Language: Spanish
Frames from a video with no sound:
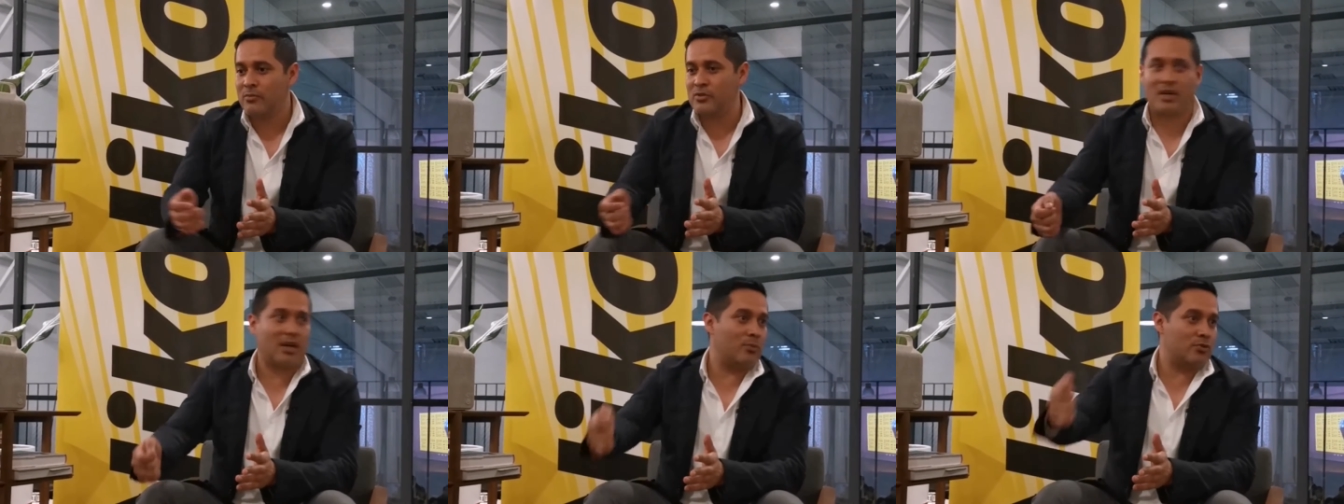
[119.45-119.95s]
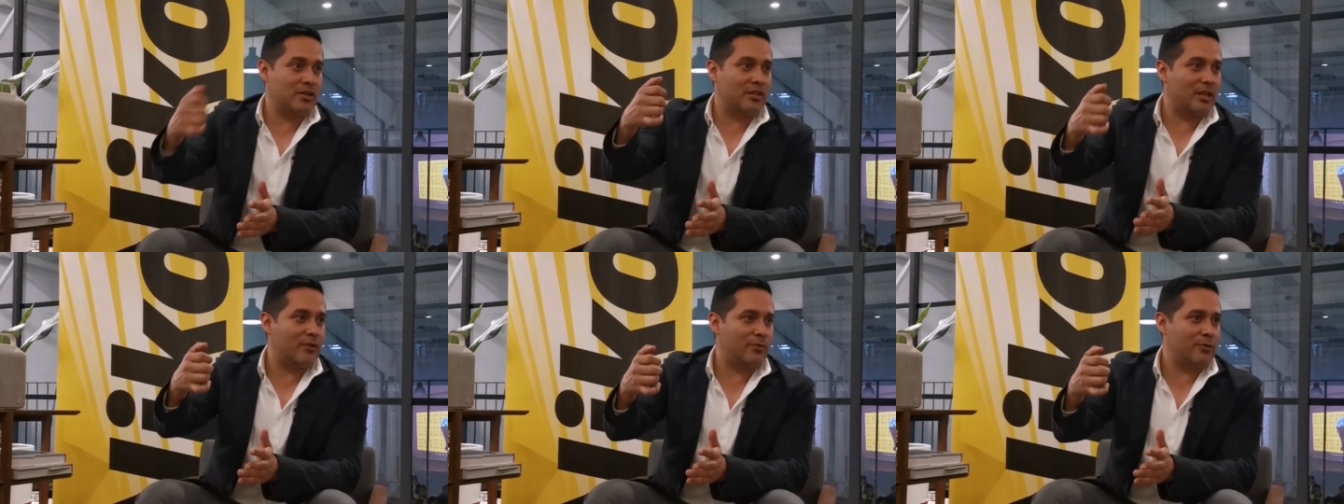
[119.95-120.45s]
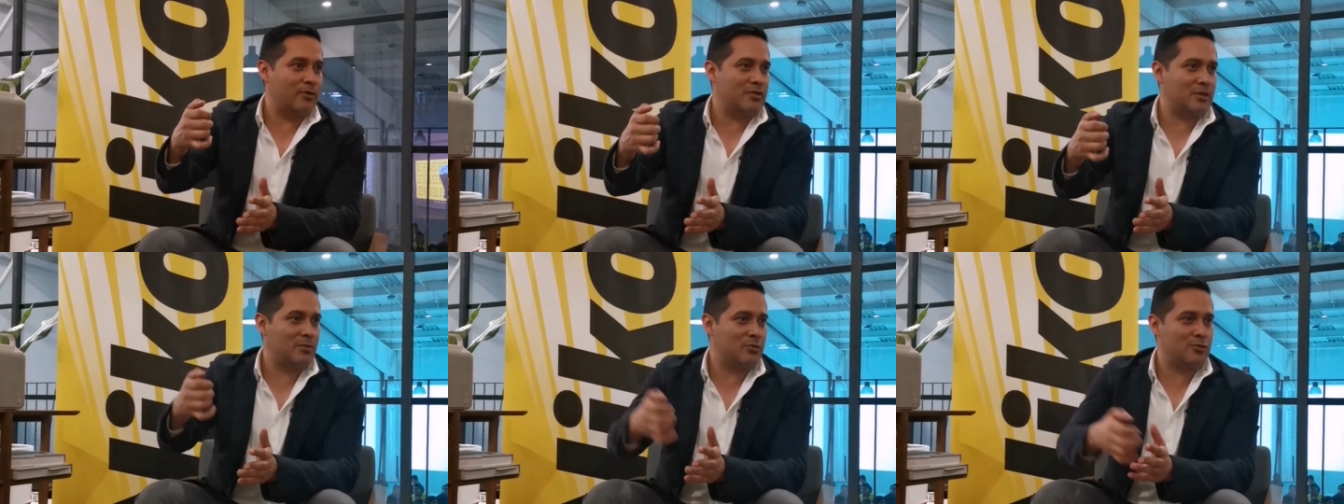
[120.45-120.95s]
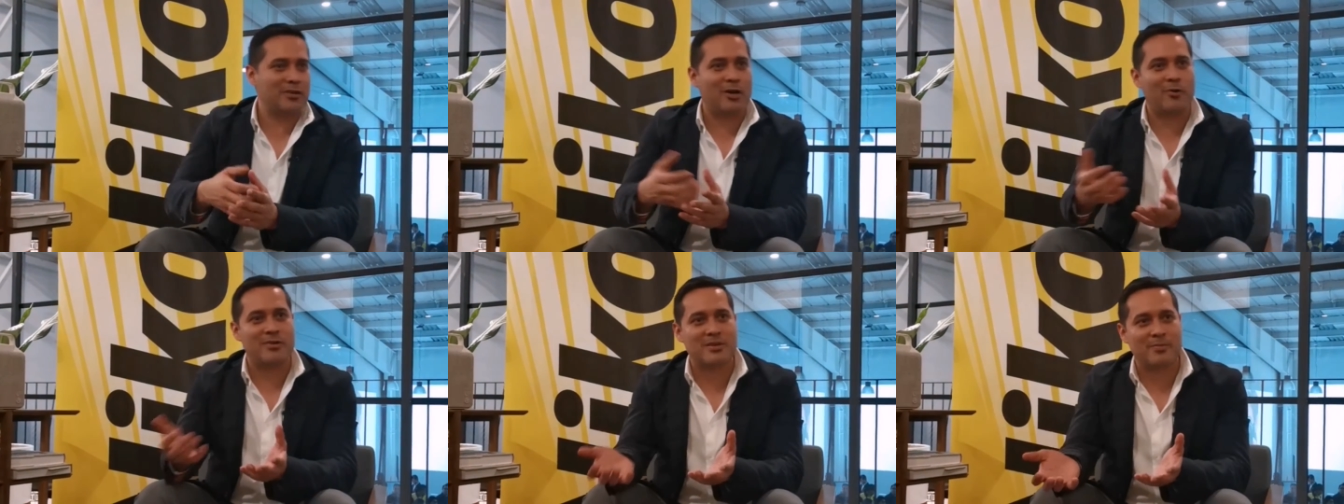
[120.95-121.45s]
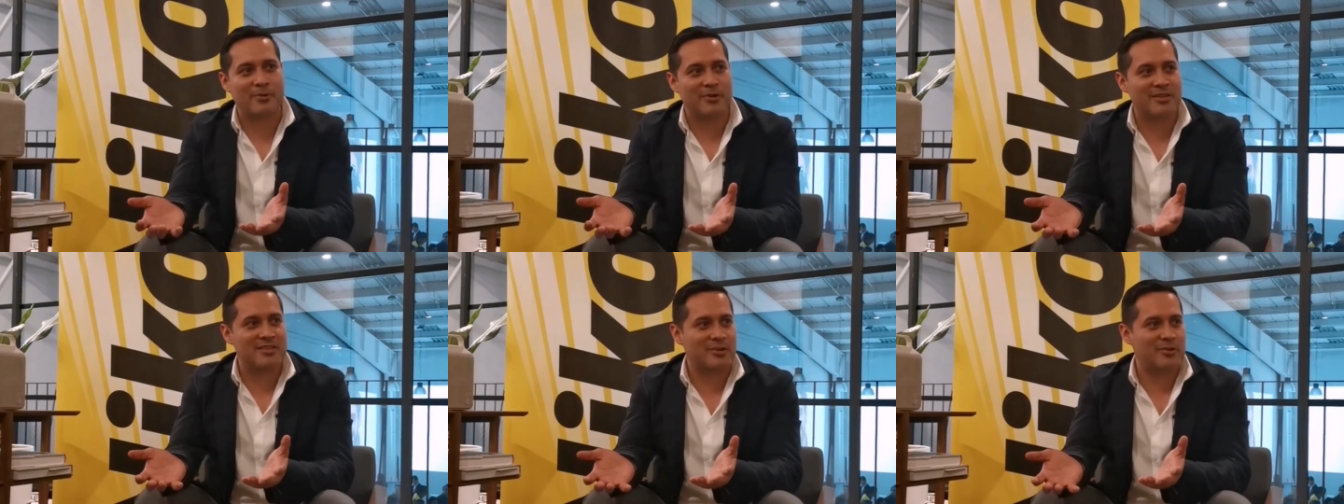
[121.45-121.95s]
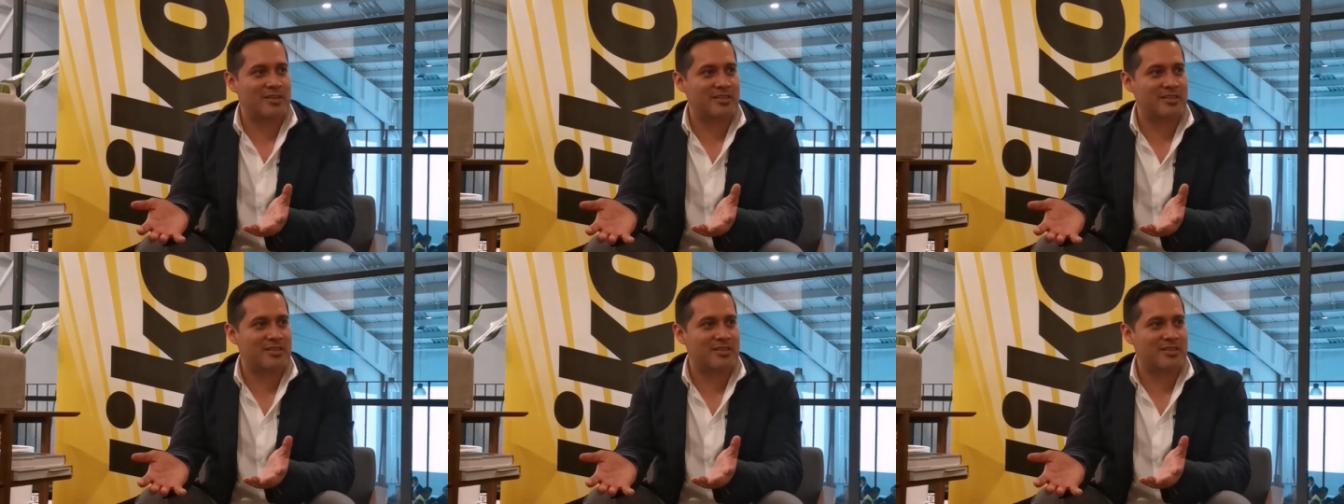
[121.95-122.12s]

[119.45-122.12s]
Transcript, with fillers: sacamos el teléfono y lo hacemos. Hoy ya lo vas a poder hacer con la